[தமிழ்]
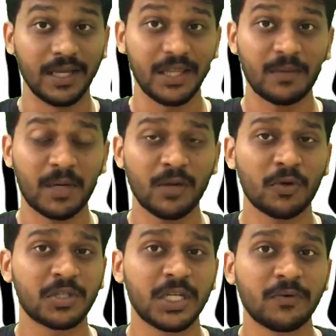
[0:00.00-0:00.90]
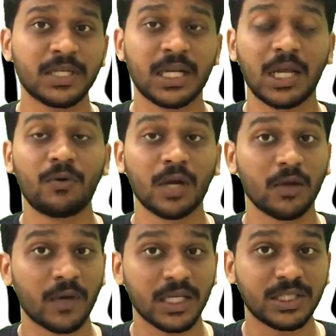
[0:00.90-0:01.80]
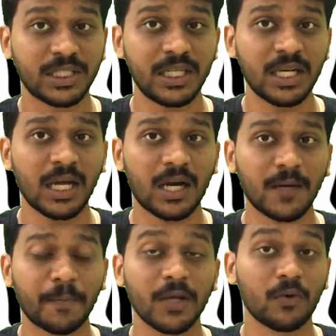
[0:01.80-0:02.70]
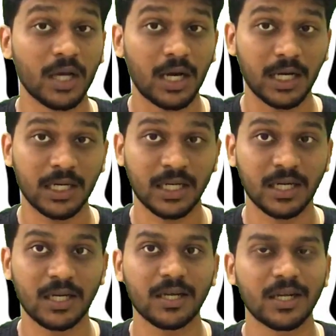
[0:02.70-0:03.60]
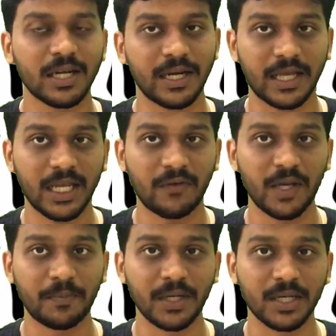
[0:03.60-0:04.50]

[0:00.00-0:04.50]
இந்த மாதிரி ஒரு சுச்சுவேஷனில் உங்களுக்கு வர சின்ன ஹார்ட் பெயின் கூட ஹார்ட் அட்டாக் இருக்கிறதுக்கு நிறைய வாய்ப்பு